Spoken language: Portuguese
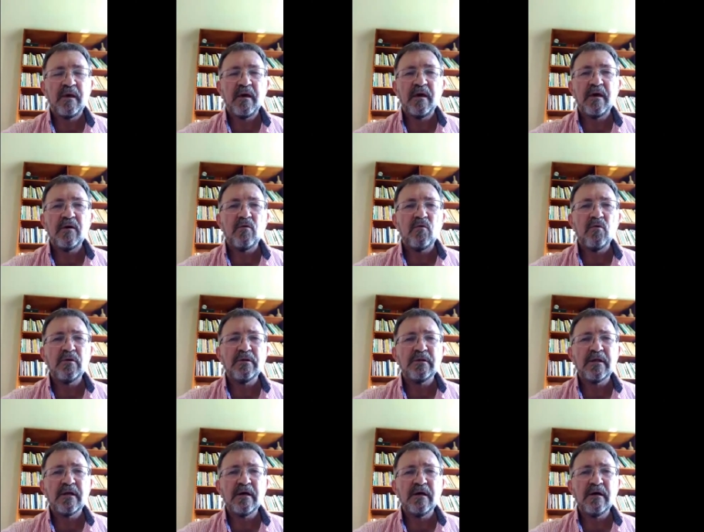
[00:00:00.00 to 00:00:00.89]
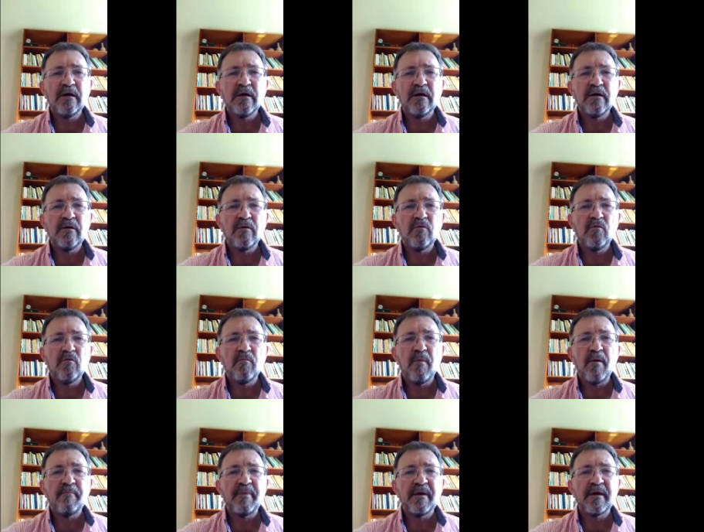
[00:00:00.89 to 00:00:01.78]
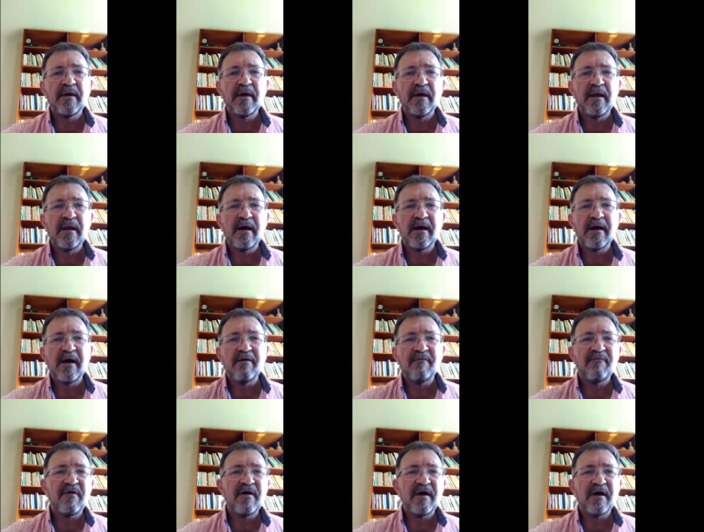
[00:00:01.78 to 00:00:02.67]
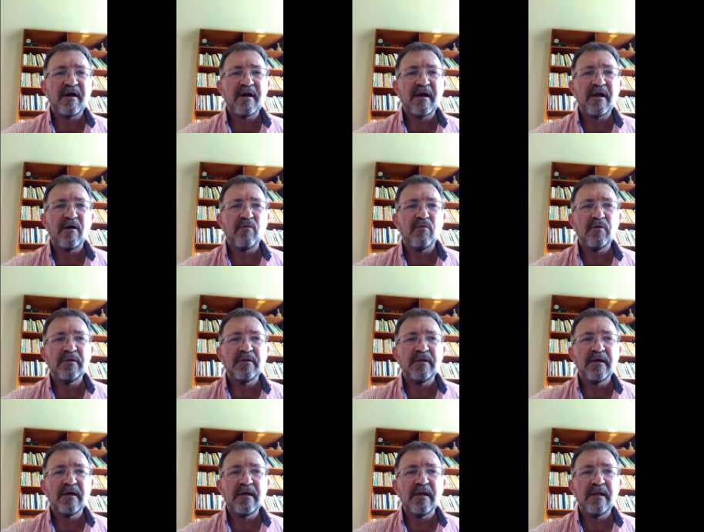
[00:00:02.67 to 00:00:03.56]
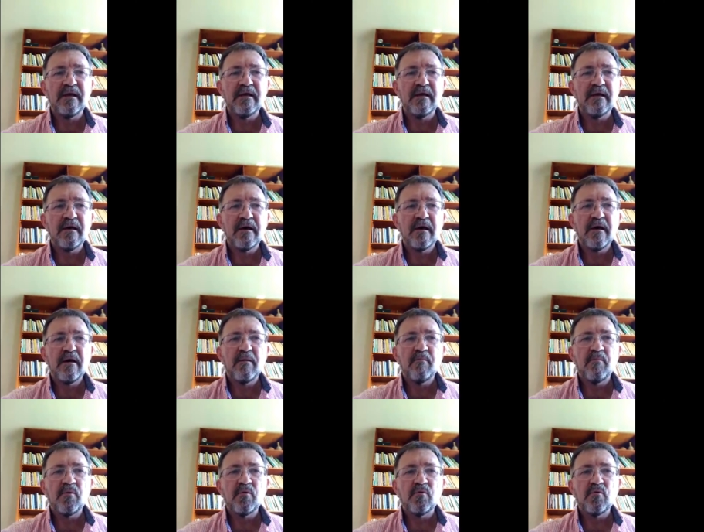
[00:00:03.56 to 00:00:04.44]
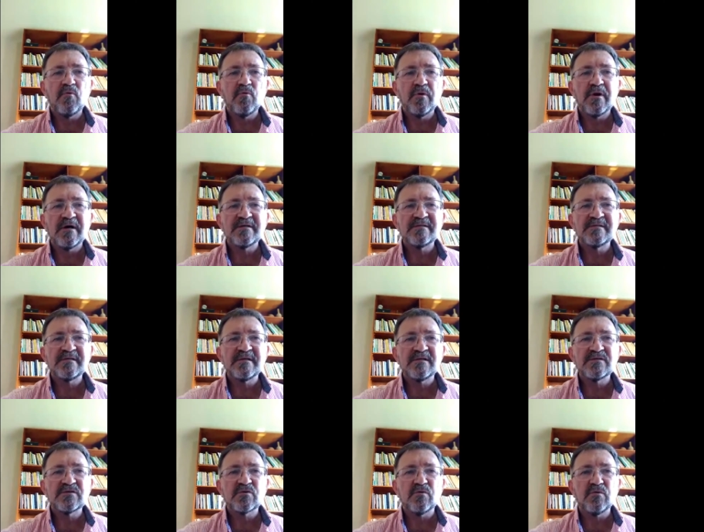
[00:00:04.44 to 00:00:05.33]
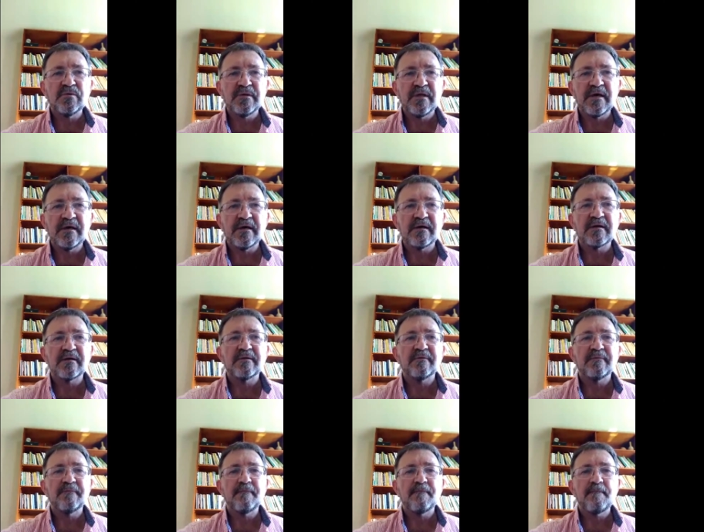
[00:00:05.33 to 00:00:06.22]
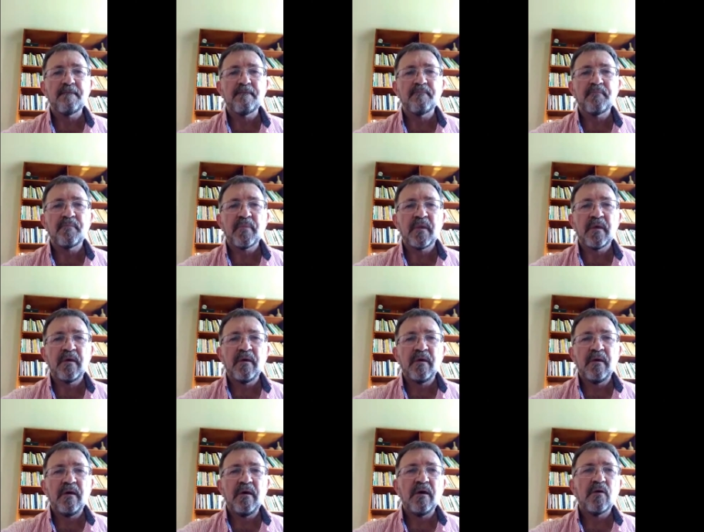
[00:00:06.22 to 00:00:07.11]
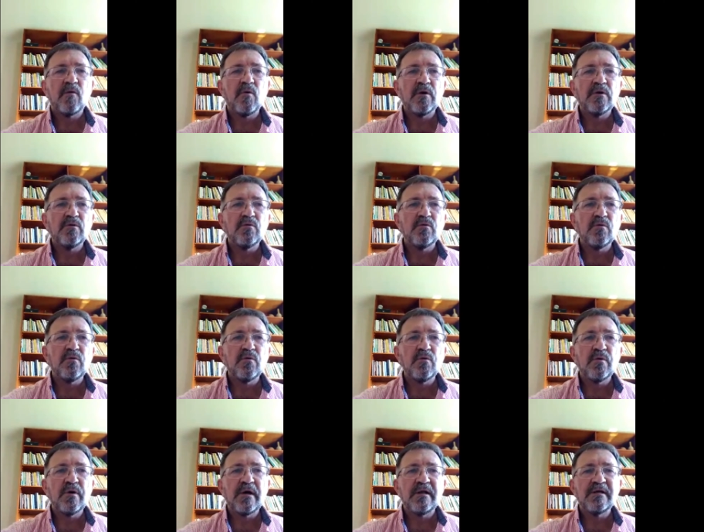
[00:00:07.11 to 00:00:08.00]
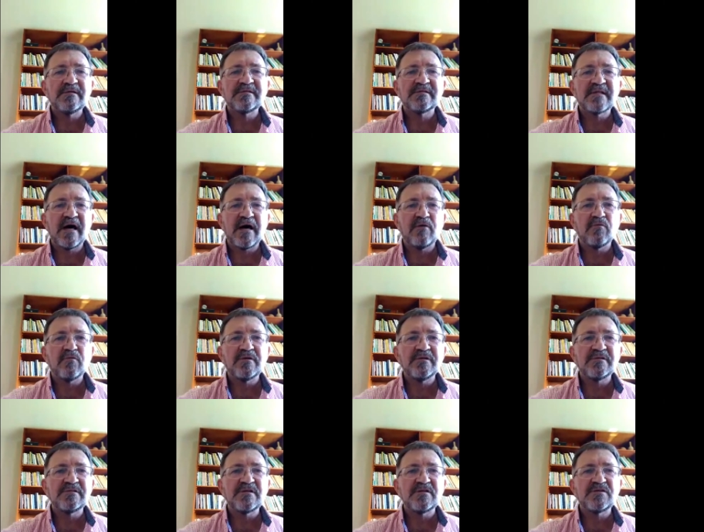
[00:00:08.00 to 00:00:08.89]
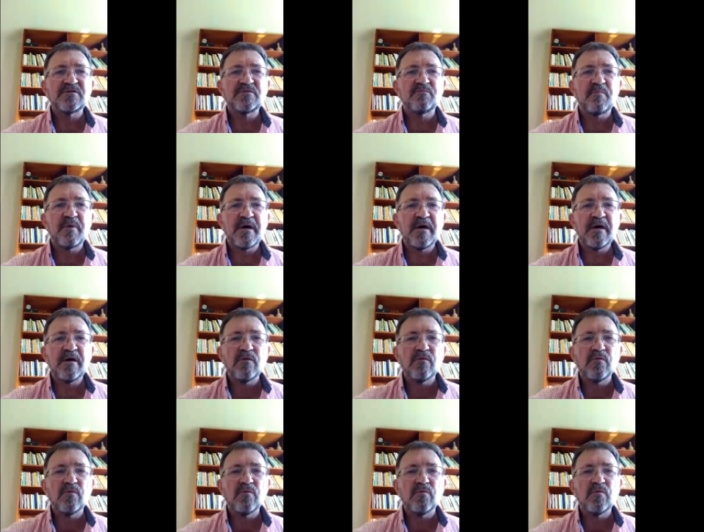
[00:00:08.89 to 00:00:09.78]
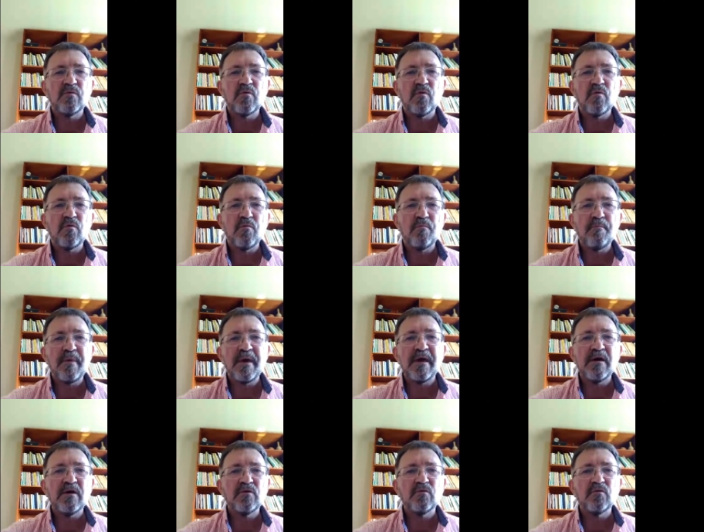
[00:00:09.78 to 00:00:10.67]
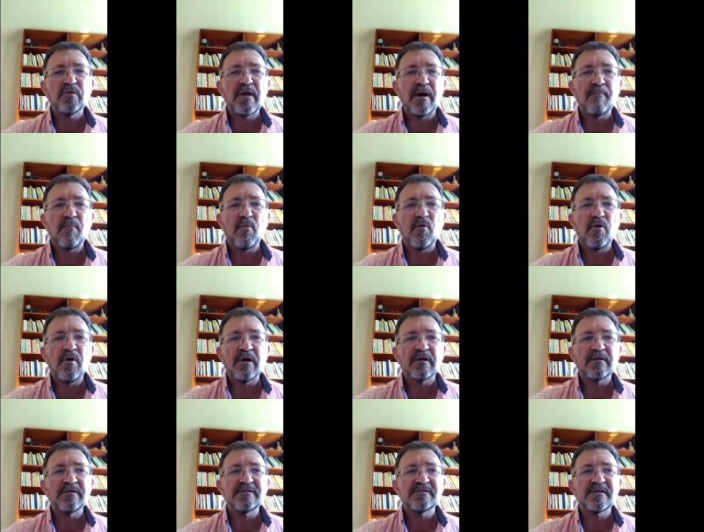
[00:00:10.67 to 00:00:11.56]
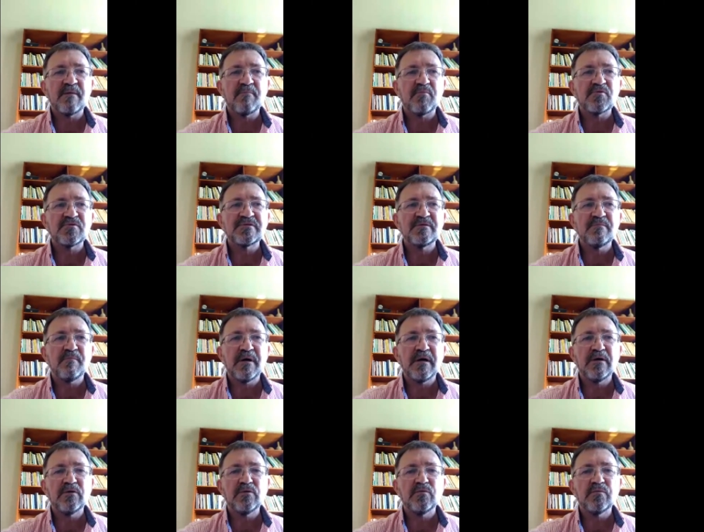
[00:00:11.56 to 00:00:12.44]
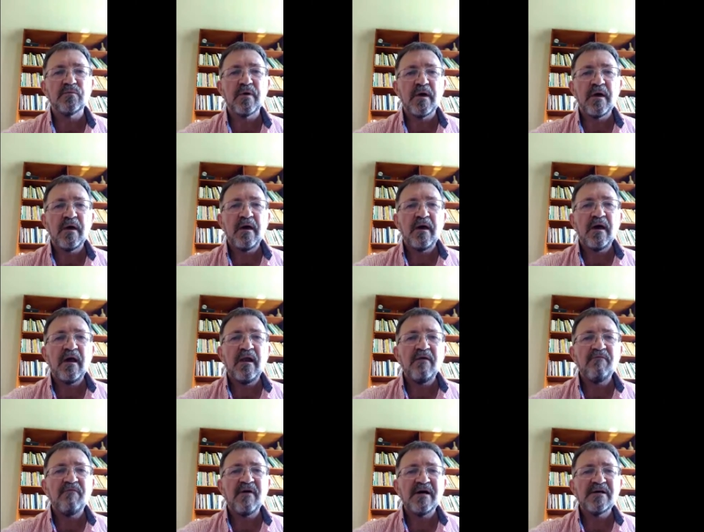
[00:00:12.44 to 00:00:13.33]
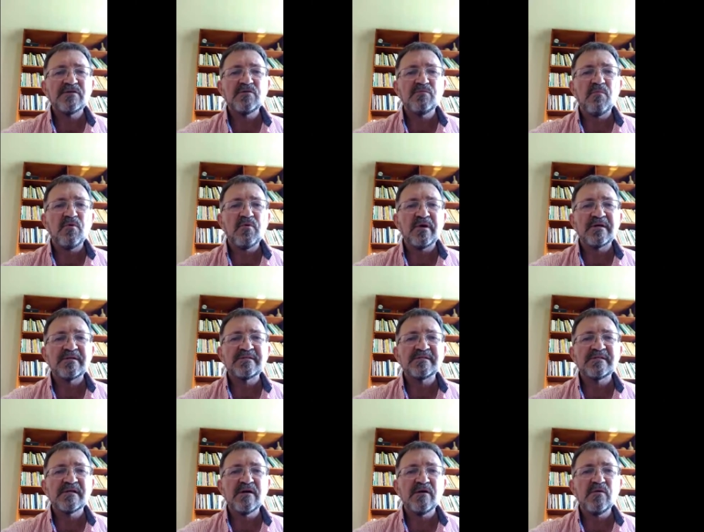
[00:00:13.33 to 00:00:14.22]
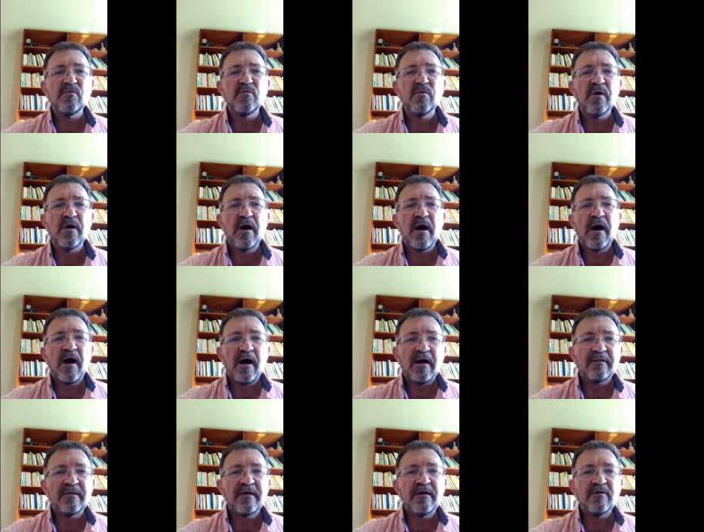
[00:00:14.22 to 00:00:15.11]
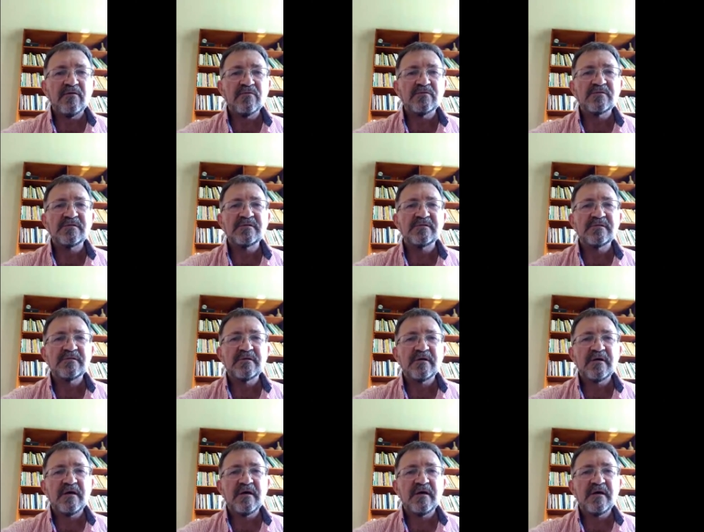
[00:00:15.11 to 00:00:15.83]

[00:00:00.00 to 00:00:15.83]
encontra uma pequena caverna onde ele procura se esconder. E quando ele está no desespero, com o medo da morte se aproximando, ele faz uma oração a Deus